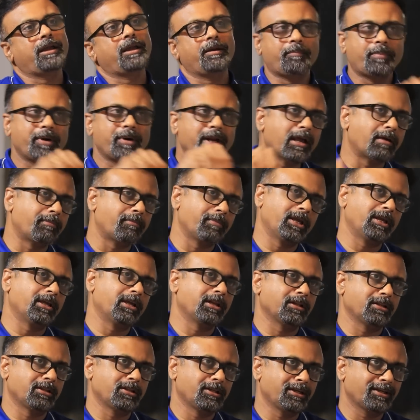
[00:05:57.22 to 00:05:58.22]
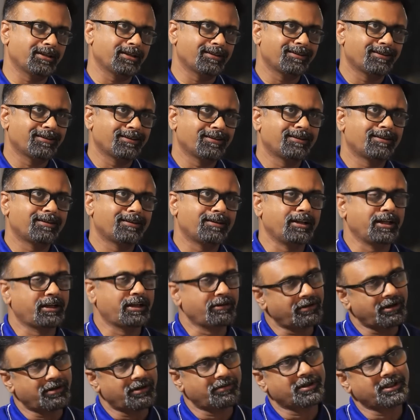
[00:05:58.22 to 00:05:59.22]
எப்படி அமைகிறது
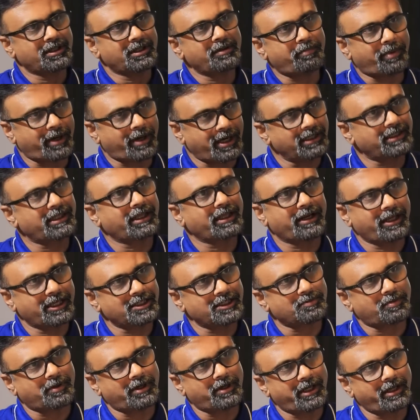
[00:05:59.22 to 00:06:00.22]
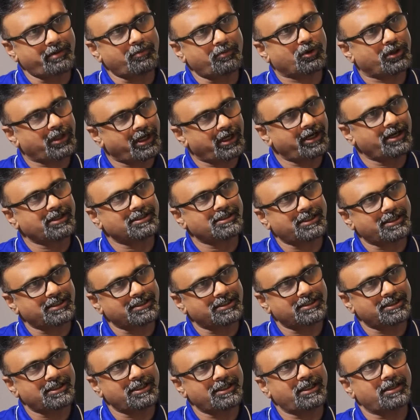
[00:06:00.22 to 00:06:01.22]
நிறுவனம் வந்து பணத்தை ரைஸ் பண்ணி முதலீடு
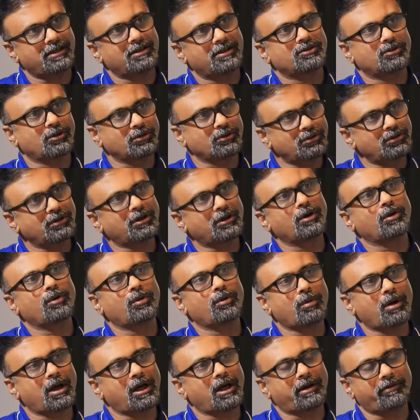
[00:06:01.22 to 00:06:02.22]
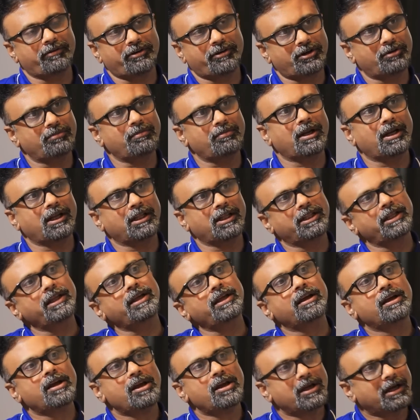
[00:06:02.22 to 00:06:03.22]
செஞ்சு சொத்துக்கள் உருவாக்க வேண்டும் அல்லது
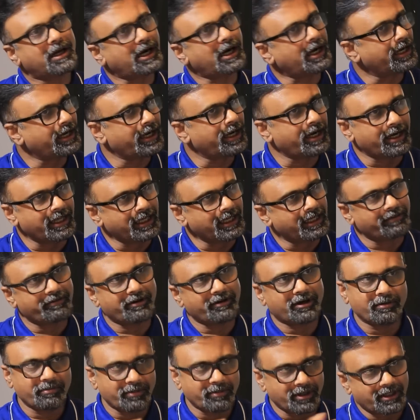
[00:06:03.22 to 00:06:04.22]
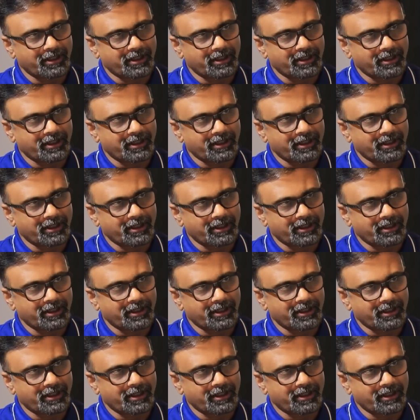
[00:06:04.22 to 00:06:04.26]
கடனை அடைக்க வேண்டும்